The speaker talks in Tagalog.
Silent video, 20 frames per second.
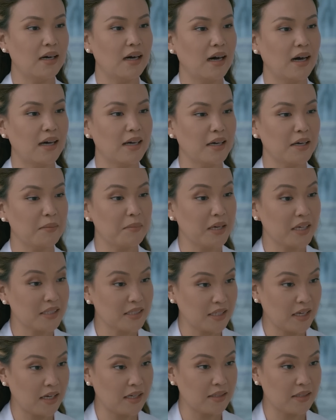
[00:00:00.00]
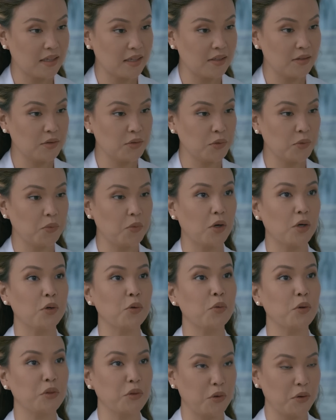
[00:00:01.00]
I am excited to work
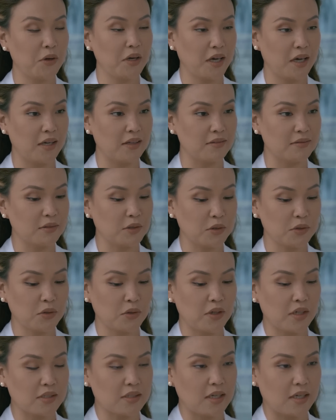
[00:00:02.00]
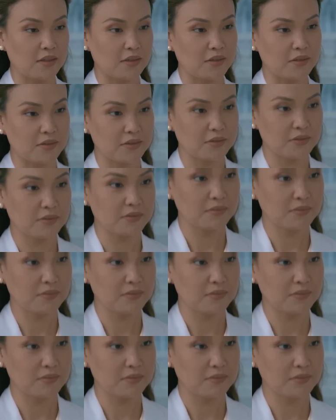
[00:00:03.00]
with you again, Dr. Santos.